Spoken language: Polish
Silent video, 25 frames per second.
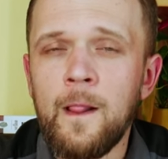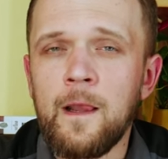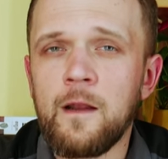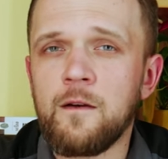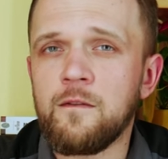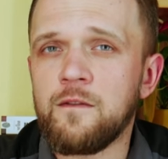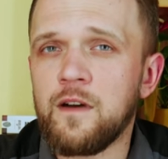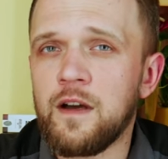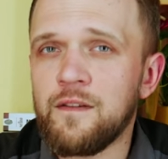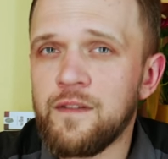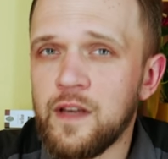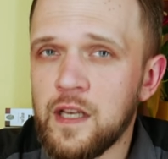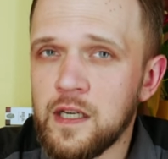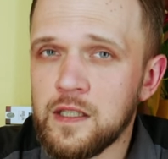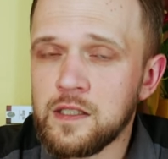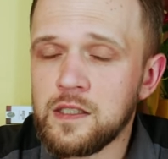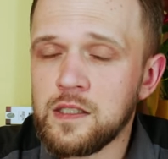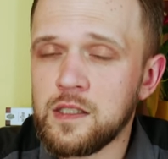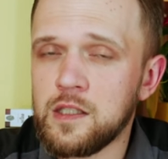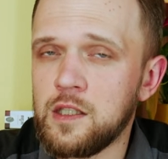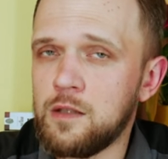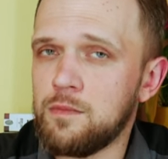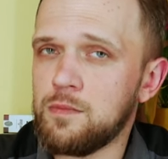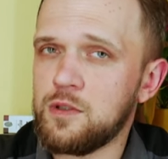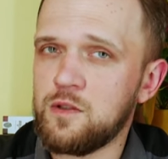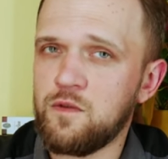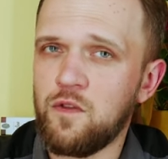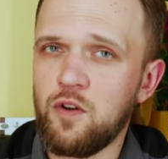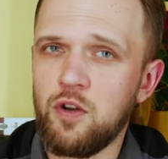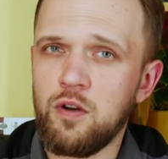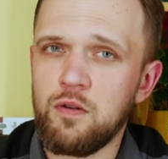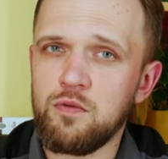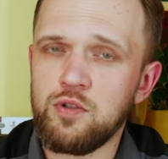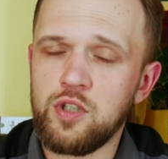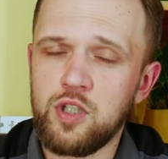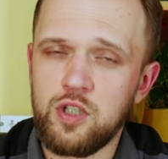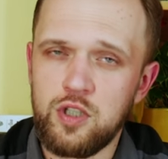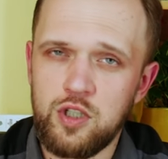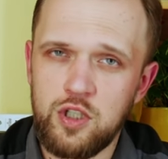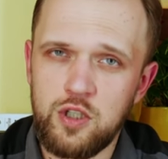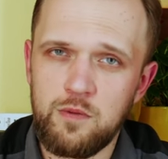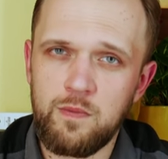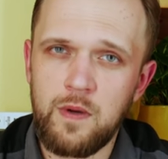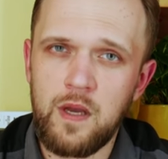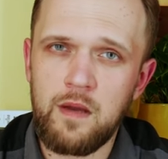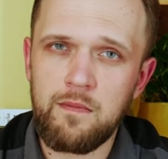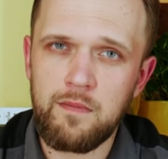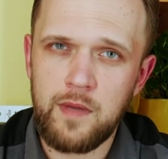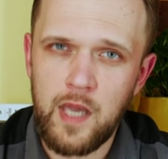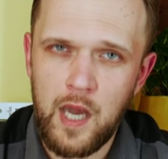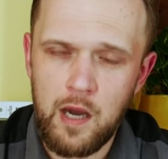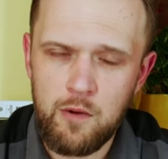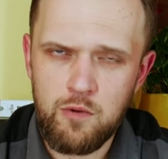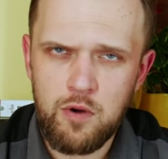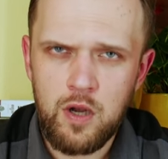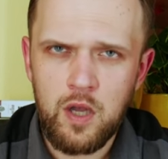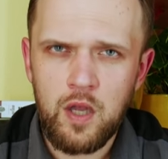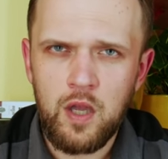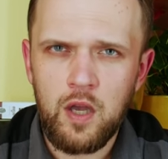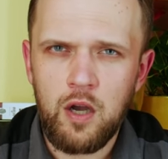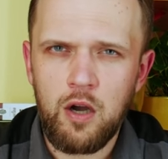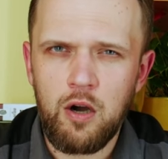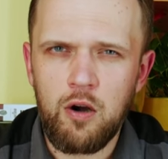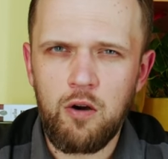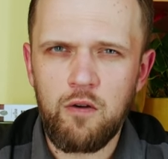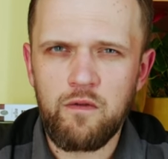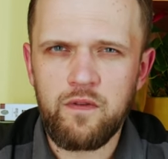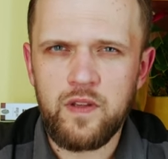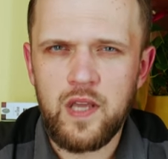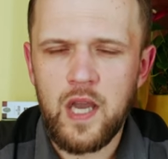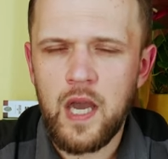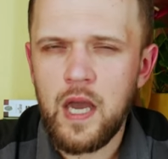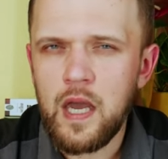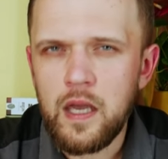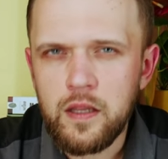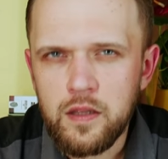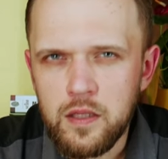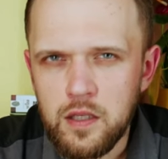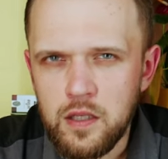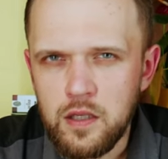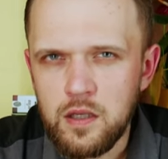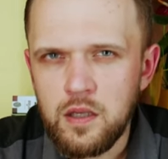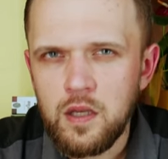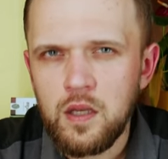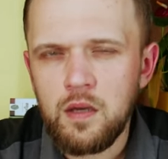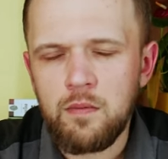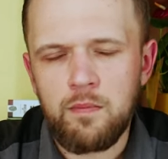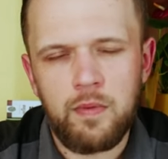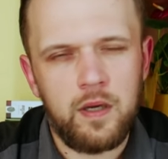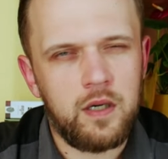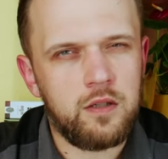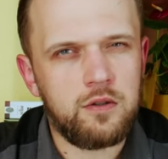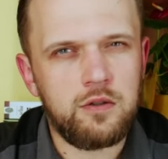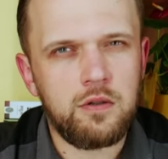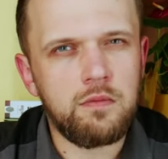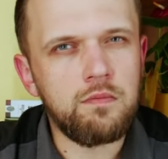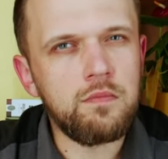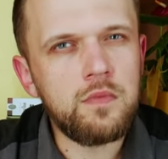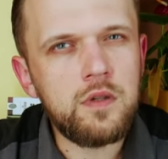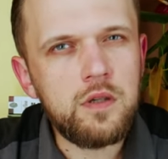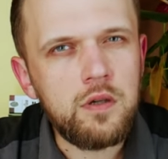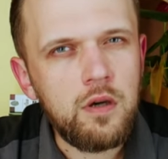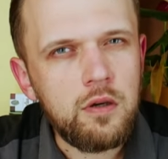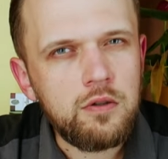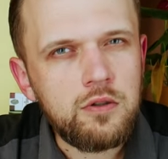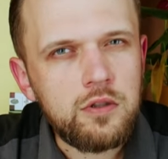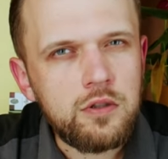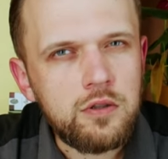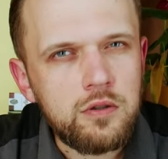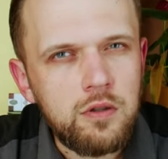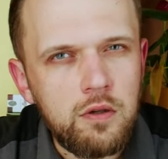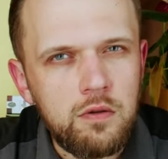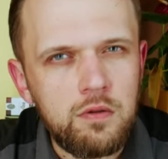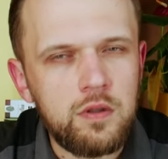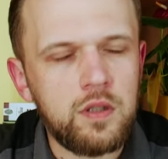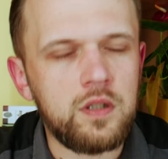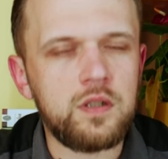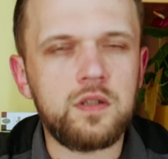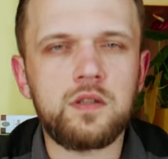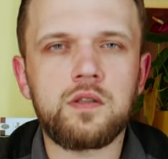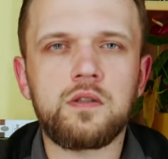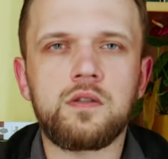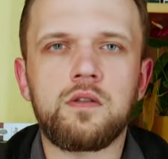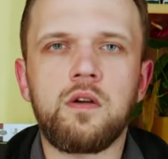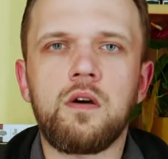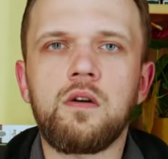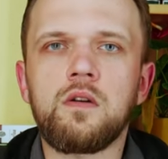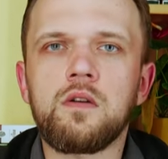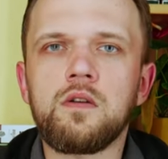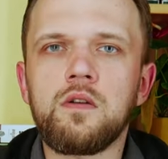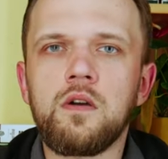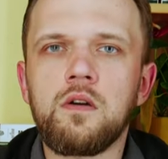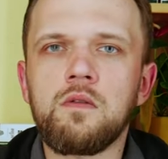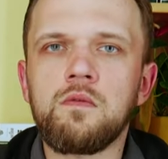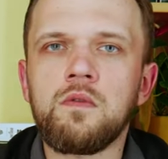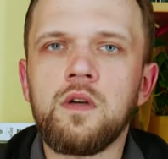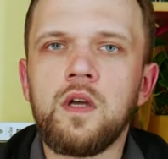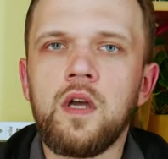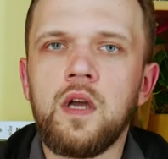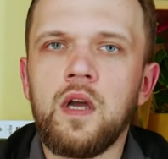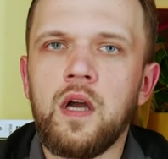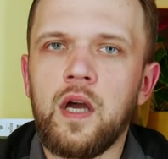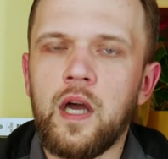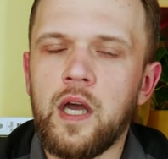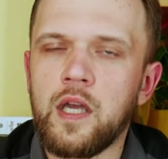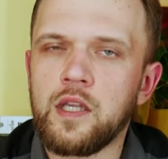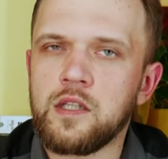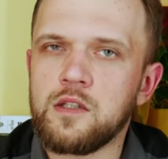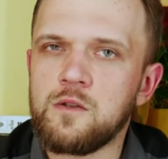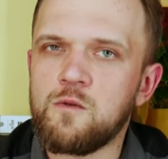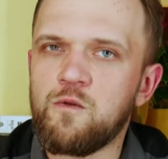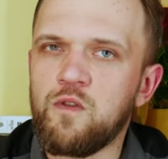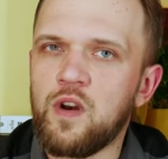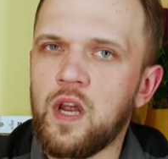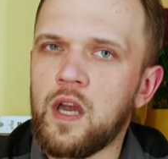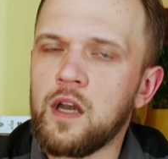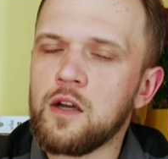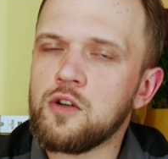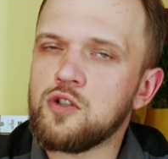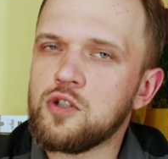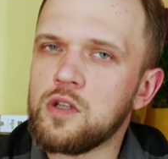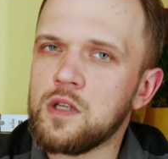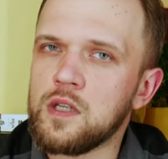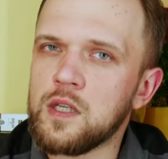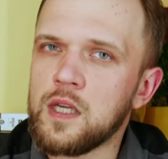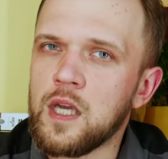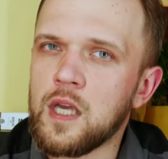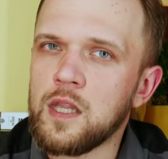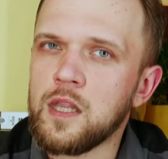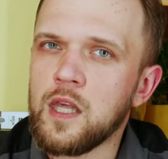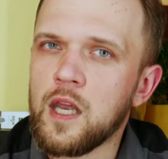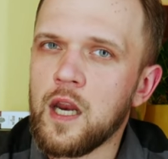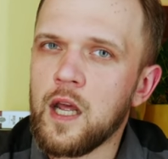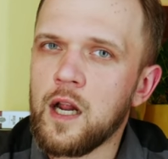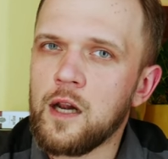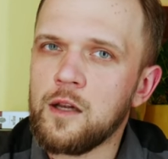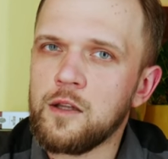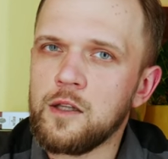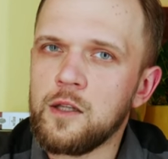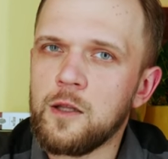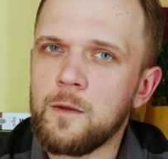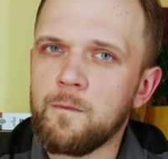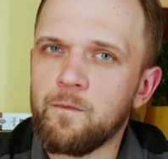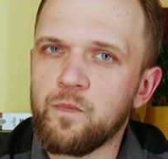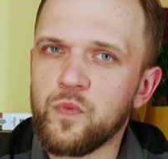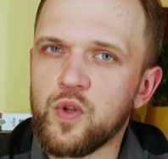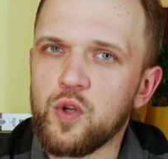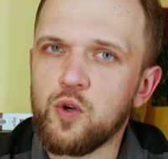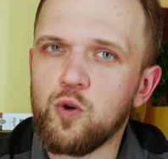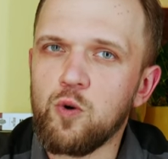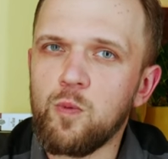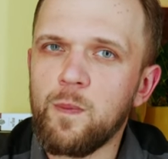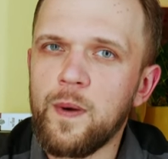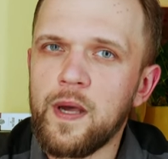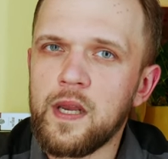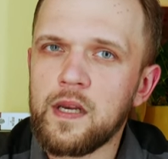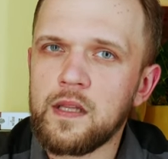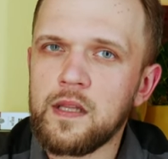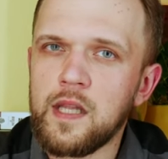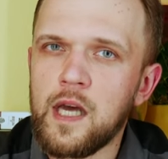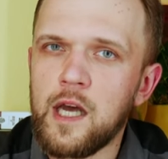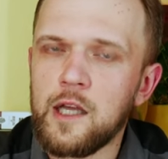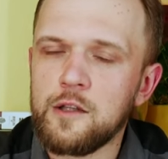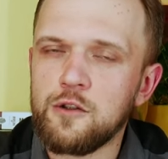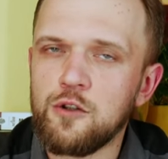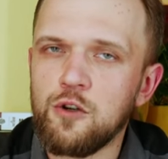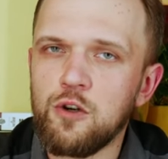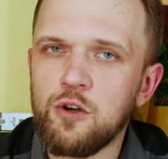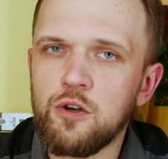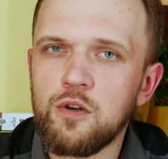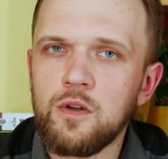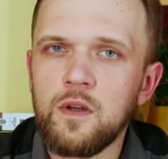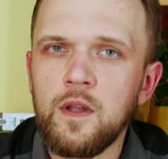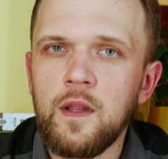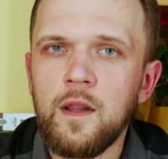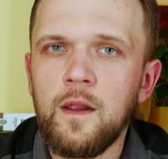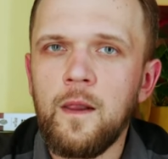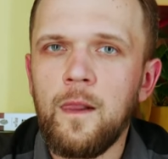Wawelskim swoją siedzibę miał owiany bardzo mroczną historią Hans Frank, czyli generalny gubernator.